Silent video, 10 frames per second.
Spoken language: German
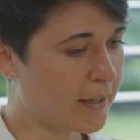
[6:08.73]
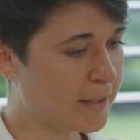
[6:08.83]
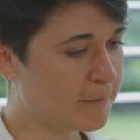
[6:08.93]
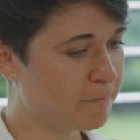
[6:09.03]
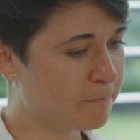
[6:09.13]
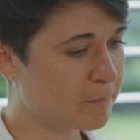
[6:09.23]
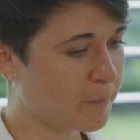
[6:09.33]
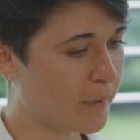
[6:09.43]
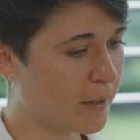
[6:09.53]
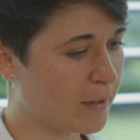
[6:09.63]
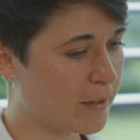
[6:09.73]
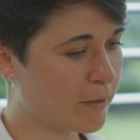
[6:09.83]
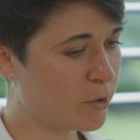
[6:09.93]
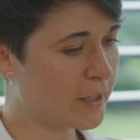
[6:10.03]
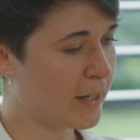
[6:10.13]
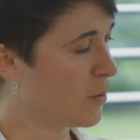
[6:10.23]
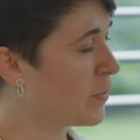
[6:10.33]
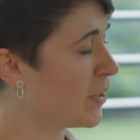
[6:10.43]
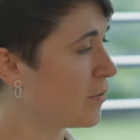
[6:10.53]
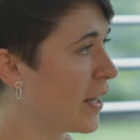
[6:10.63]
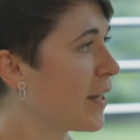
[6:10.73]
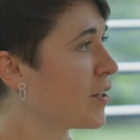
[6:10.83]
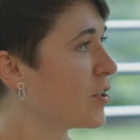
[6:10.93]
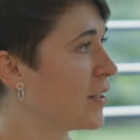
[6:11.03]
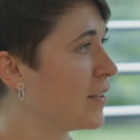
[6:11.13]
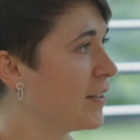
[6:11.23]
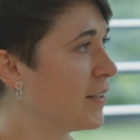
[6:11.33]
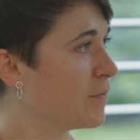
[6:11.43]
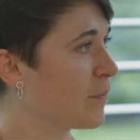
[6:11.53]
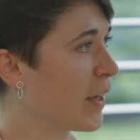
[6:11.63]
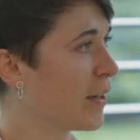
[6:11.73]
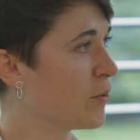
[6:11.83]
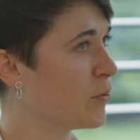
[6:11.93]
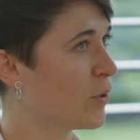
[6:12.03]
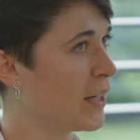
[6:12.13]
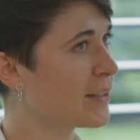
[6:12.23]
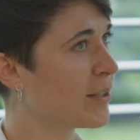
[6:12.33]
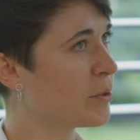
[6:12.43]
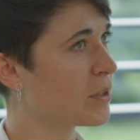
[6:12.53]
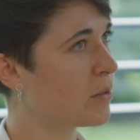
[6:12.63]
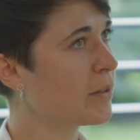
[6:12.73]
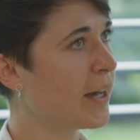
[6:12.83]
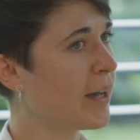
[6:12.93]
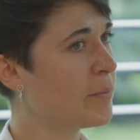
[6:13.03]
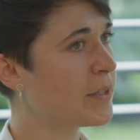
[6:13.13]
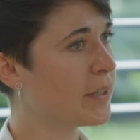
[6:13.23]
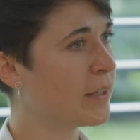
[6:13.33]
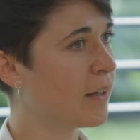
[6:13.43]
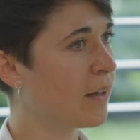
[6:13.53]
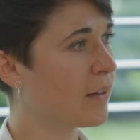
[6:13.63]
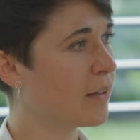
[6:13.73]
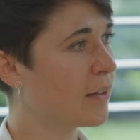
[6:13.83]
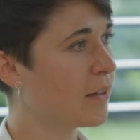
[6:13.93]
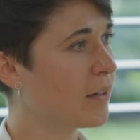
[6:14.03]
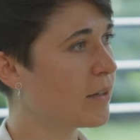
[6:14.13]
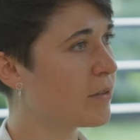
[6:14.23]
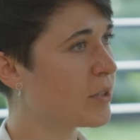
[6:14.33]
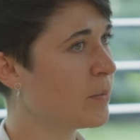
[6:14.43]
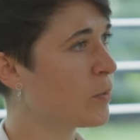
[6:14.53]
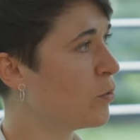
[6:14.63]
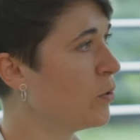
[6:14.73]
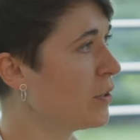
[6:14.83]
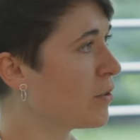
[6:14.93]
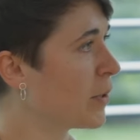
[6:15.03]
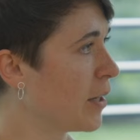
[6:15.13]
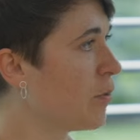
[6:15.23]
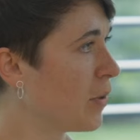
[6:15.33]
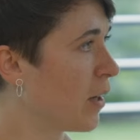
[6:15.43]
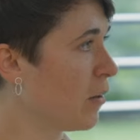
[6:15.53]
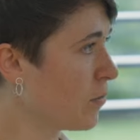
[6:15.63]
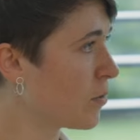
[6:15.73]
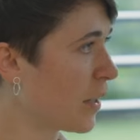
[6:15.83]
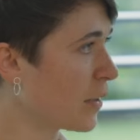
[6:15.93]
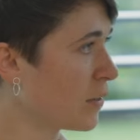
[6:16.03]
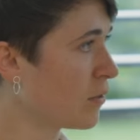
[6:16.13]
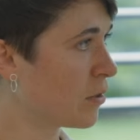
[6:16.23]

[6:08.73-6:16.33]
Ähm, ich würde gerne noch ein bisschen auf deine Geschichte gehen. Also du hast, glaube ich, das Glück gehabt, in einer ziemlich behüteten Umgebung aufzuwachsen.